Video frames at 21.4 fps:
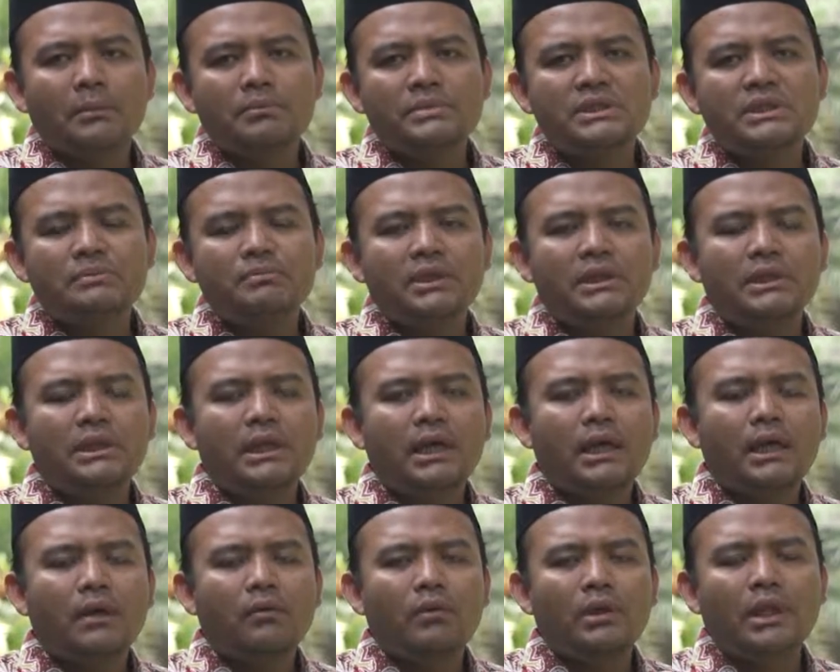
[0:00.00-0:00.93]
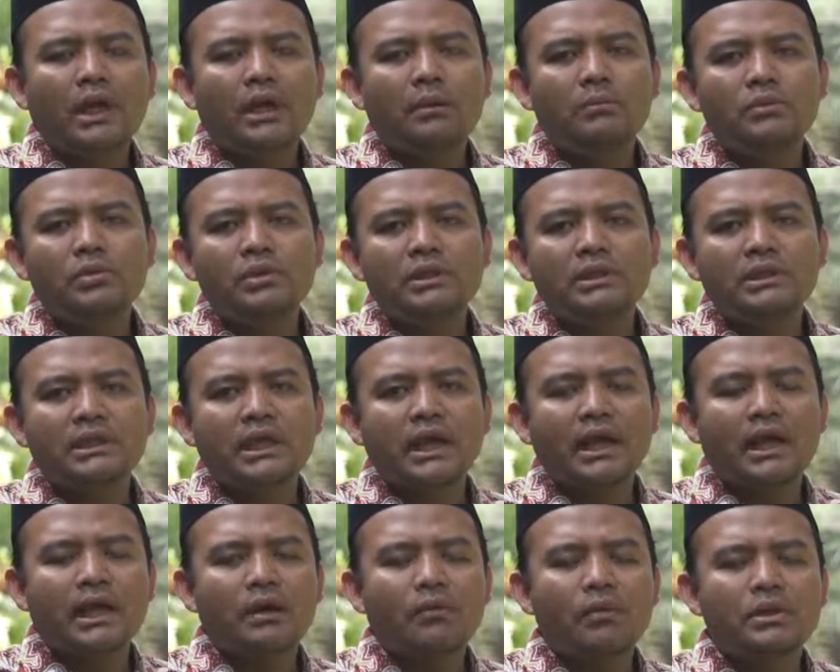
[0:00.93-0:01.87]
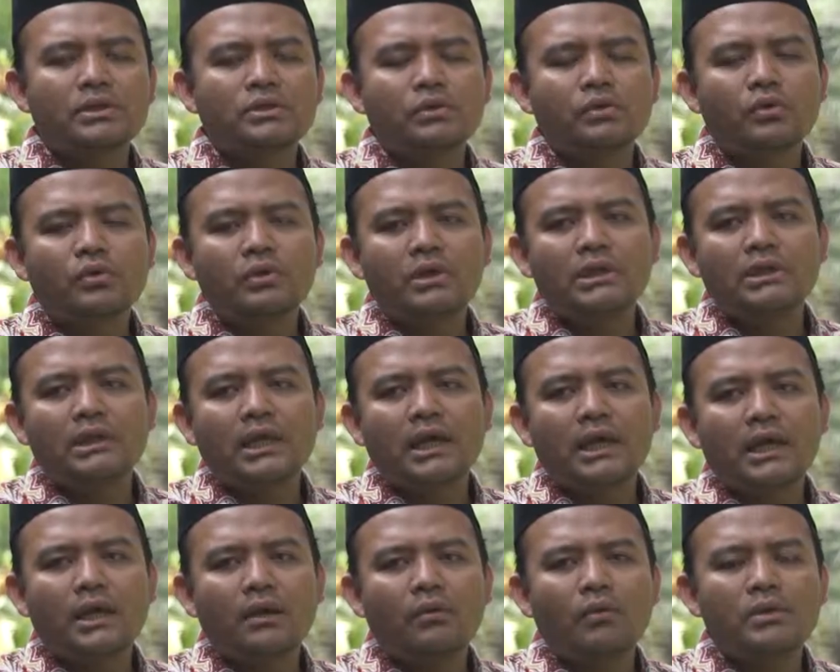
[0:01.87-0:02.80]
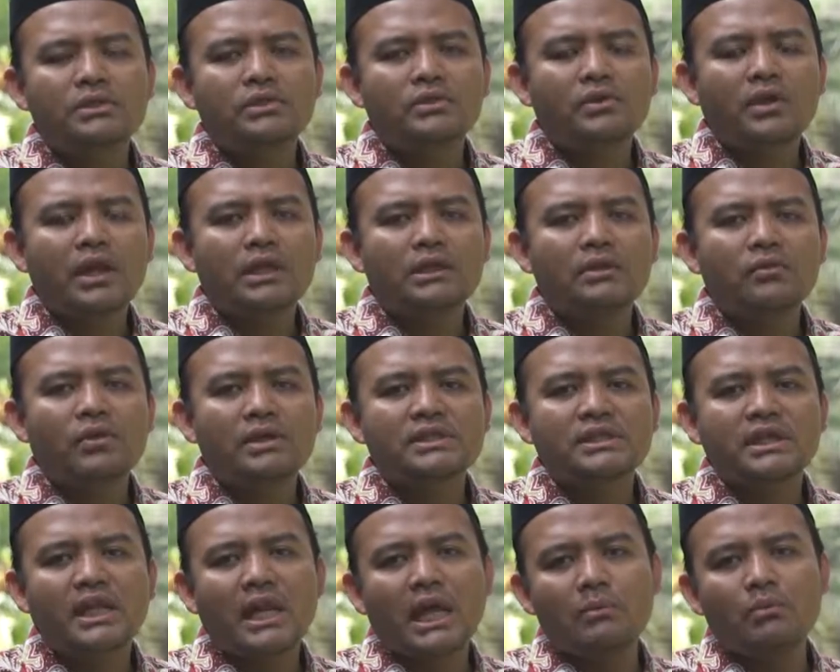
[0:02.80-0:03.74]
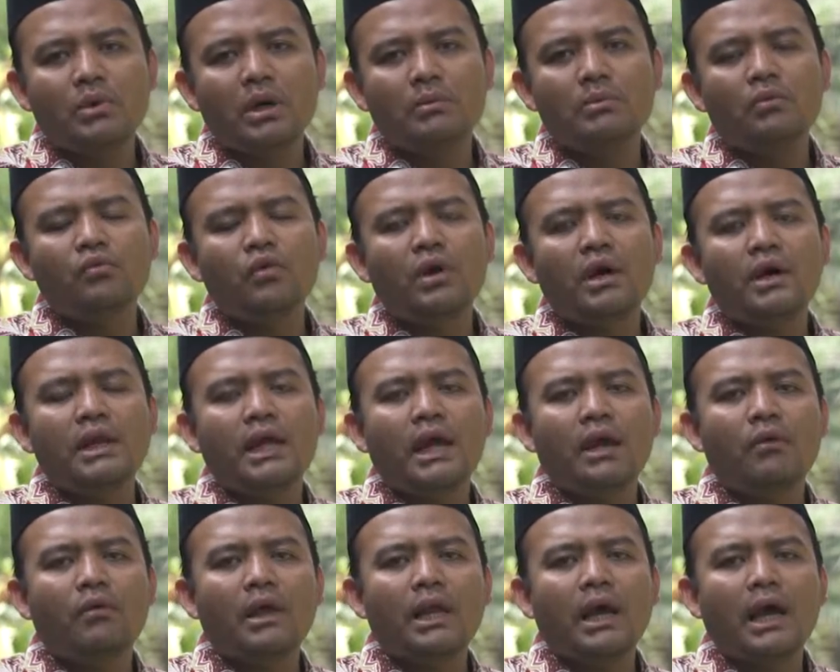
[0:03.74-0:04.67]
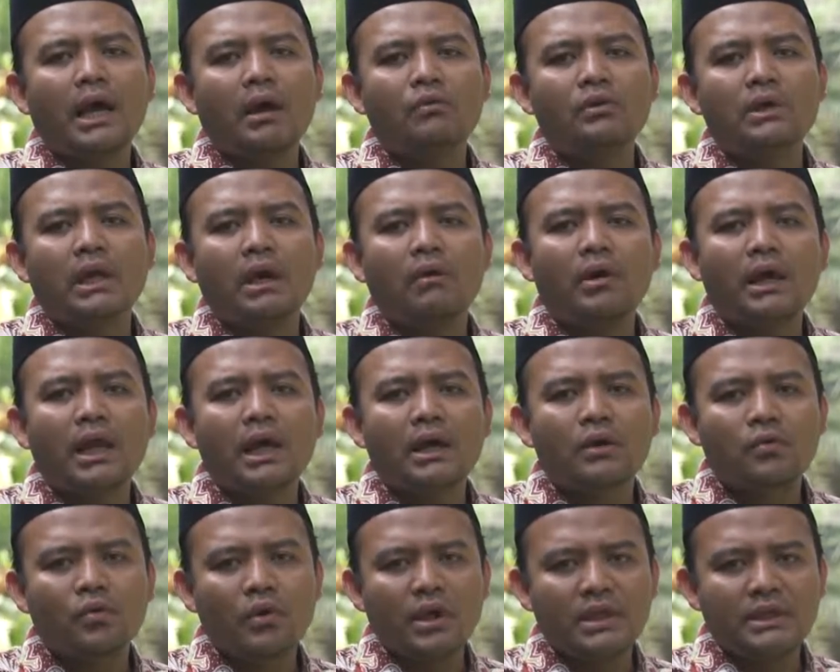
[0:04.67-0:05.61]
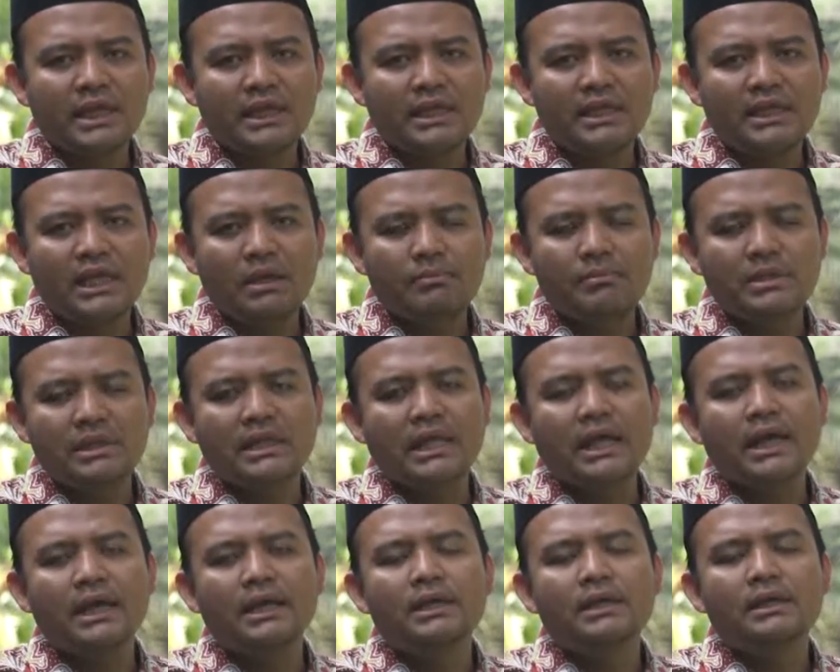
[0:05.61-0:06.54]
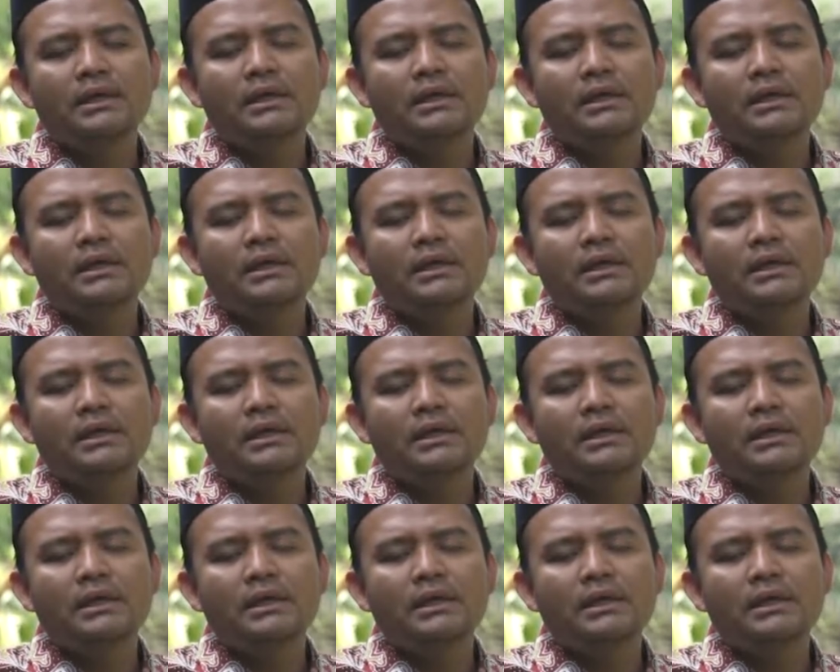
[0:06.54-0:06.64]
Bismillah walhamdulillah wasyukurillah wassalatu wassalamu mawalah wala haula wala quwata illa billah.